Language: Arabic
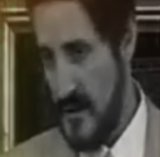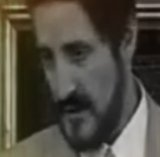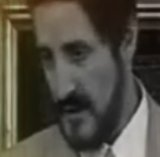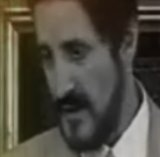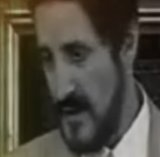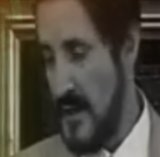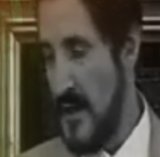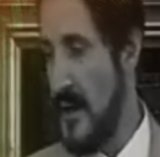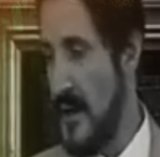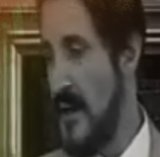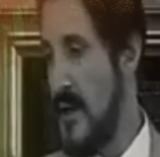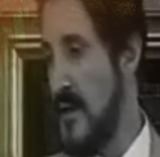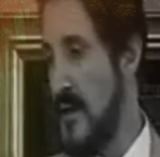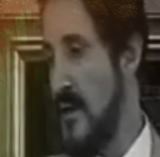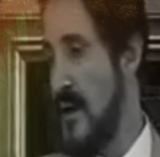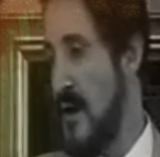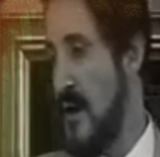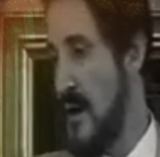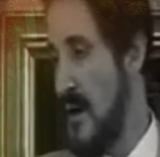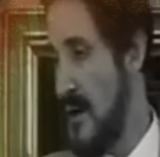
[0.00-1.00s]
لا
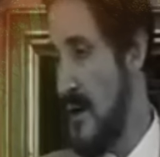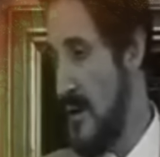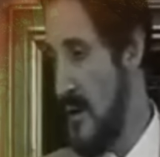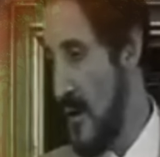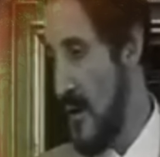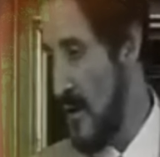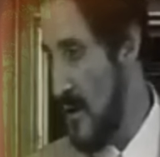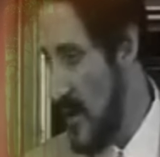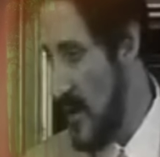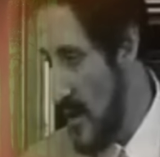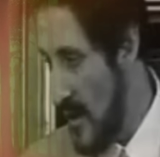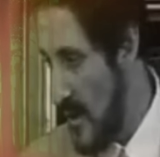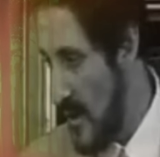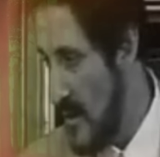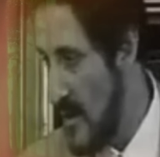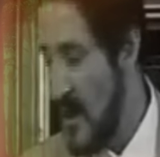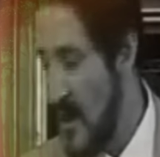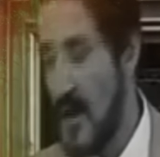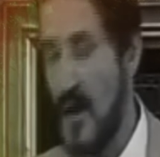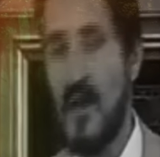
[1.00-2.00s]
إله إلا
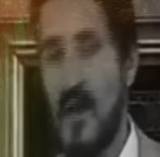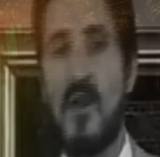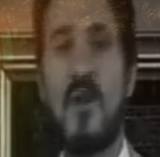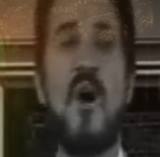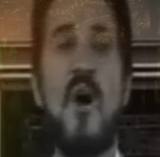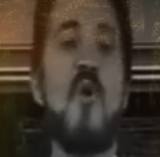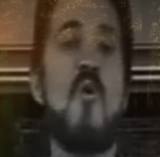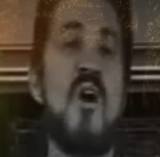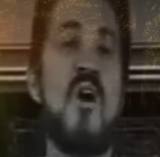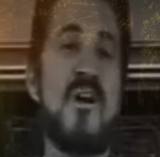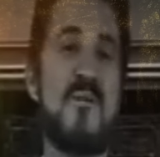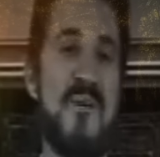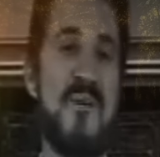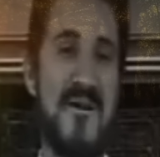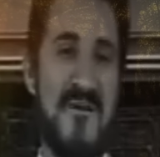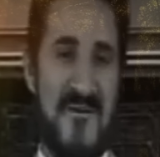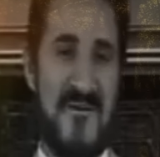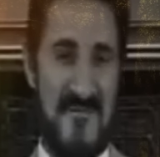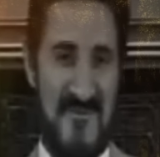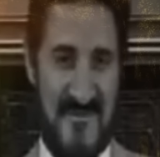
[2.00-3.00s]
الله الله
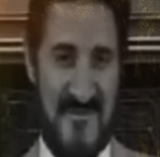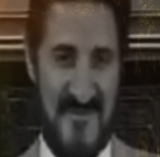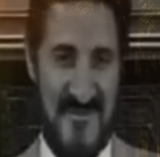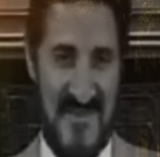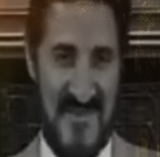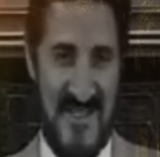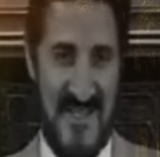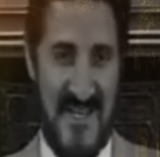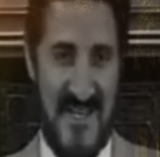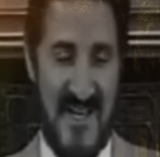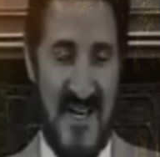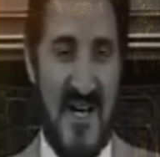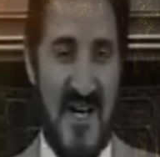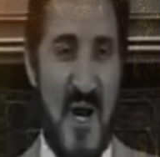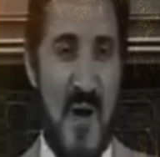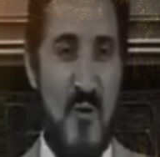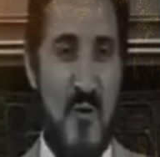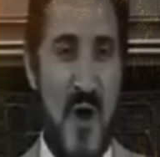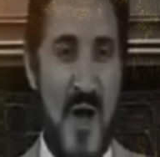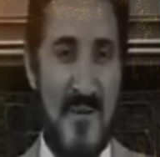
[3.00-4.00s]
أكبر قال
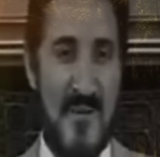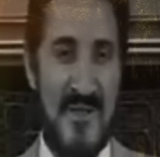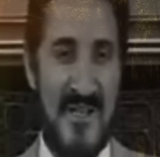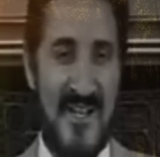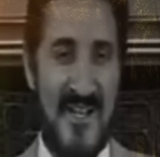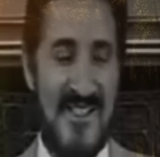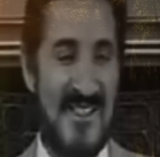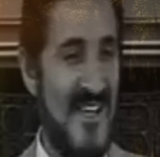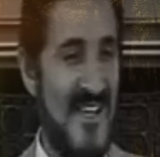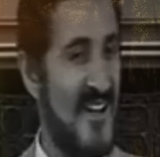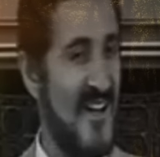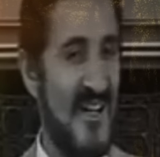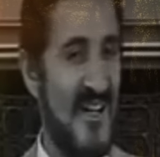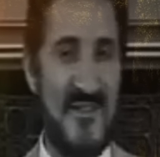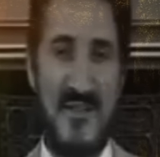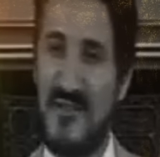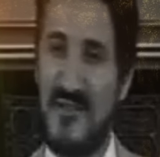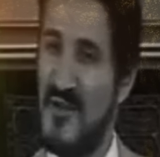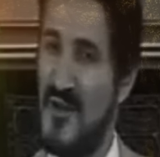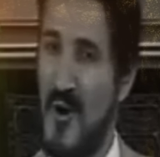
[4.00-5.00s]
أبو حامد الغزالي
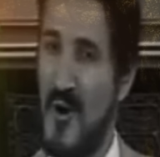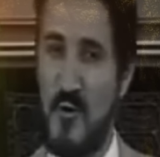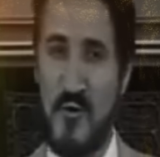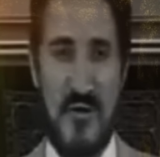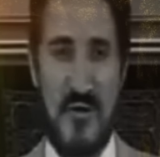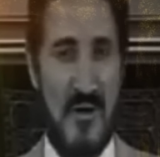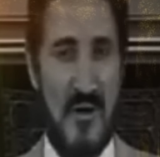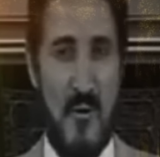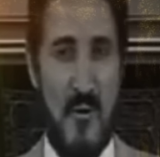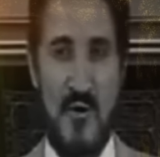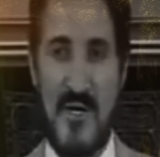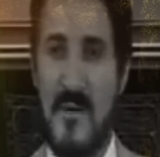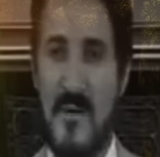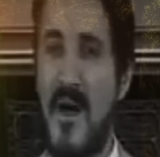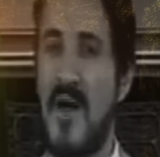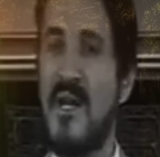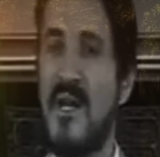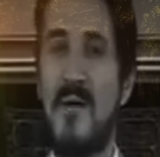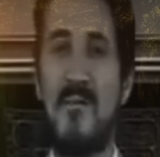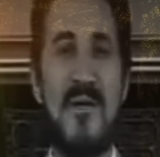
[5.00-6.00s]
قدس الله سره
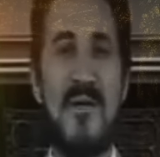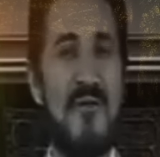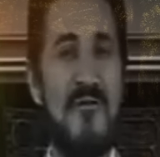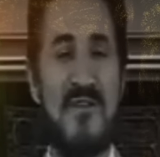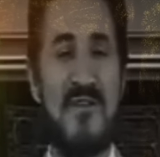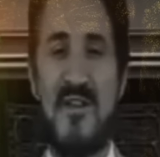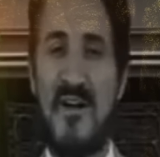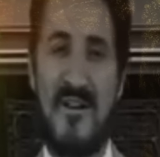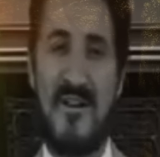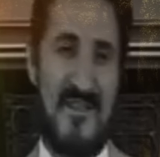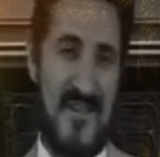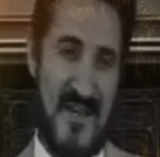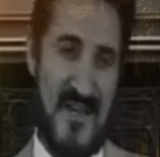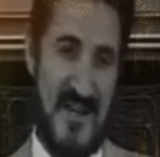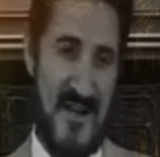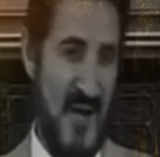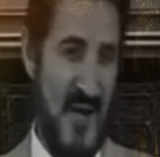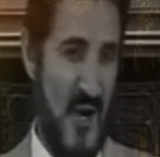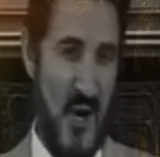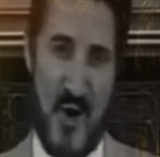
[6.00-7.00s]
وجمعنا به في دار
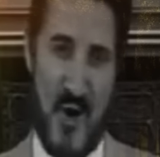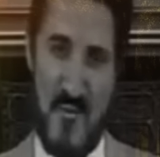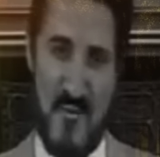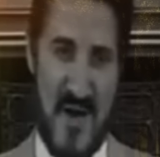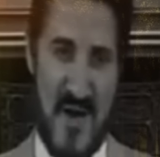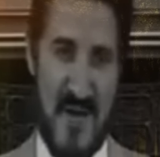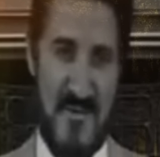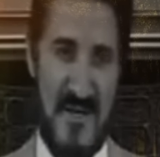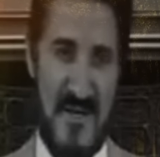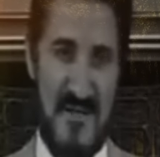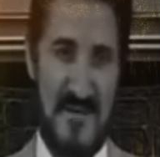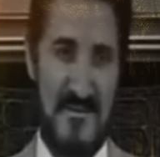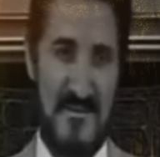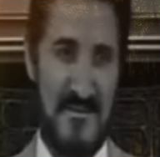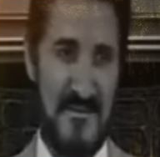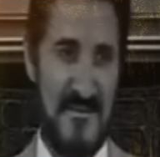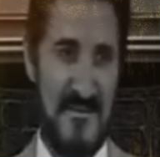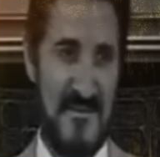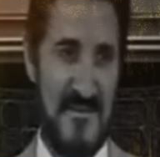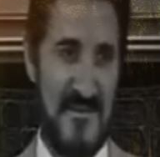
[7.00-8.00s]
التهاني اللهم آمين
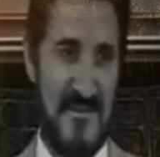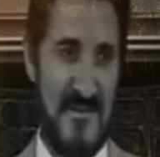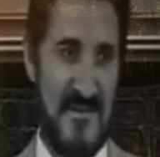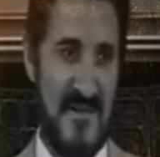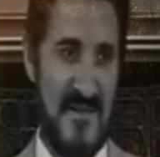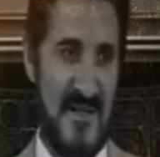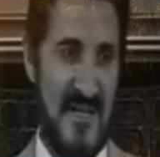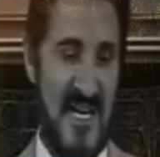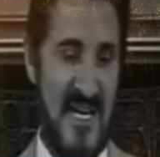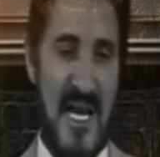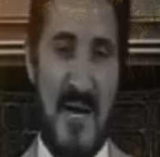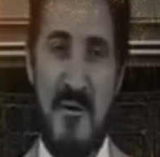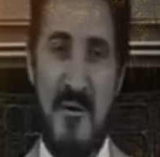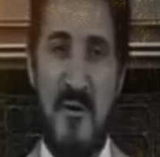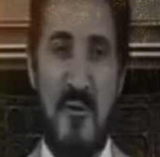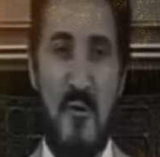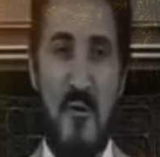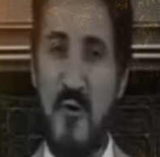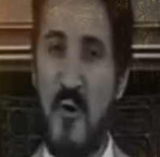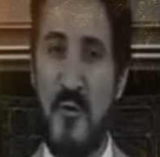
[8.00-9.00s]

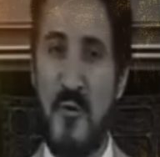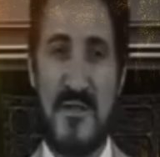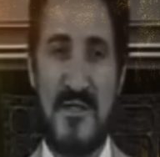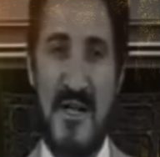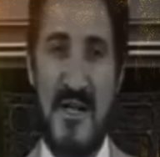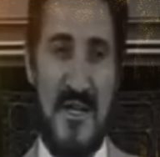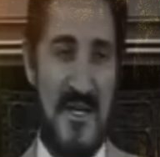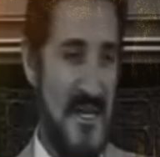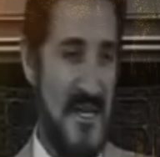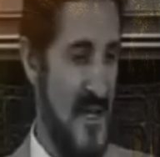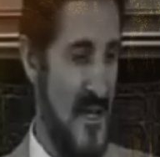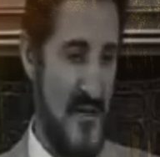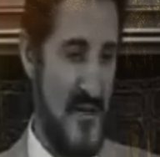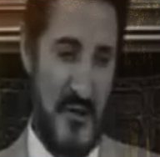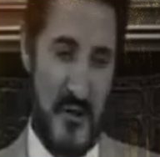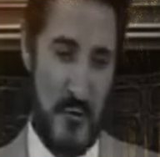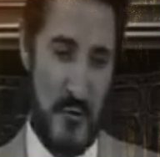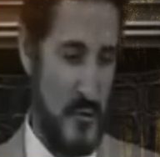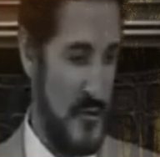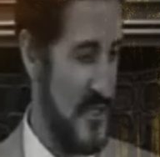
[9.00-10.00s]
حبيب قلوب الصالحين هذا
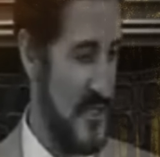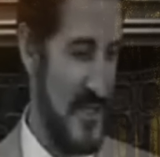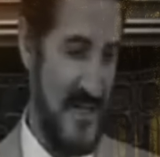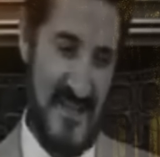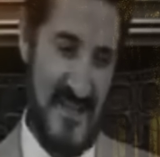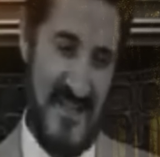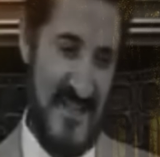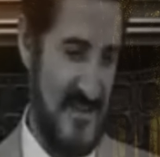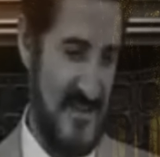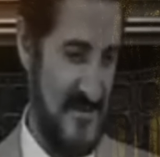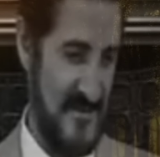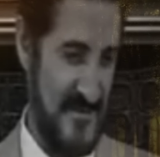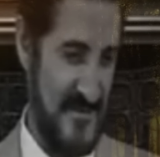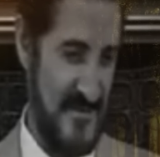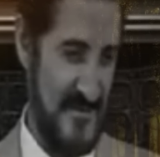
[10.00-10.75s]
الرجل الصالح